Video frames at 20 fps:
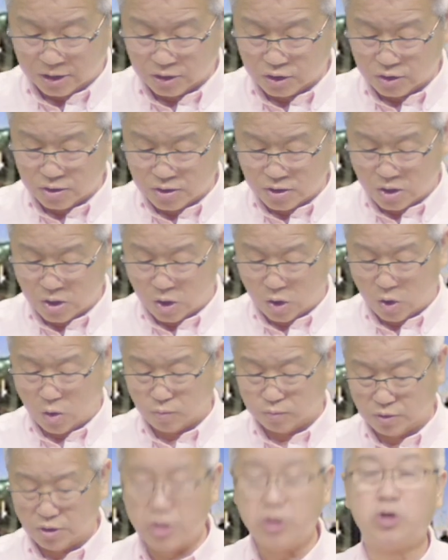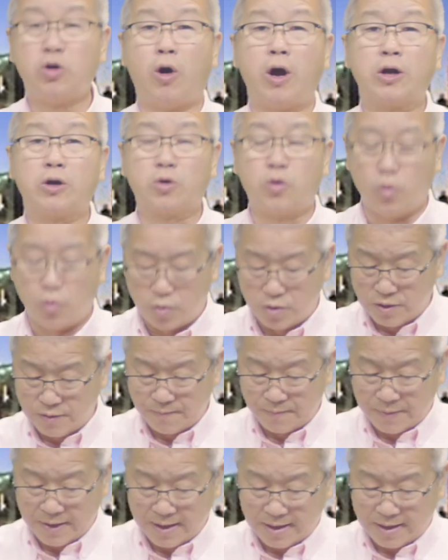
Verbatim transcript: tương hột, tương gỏi cuốn,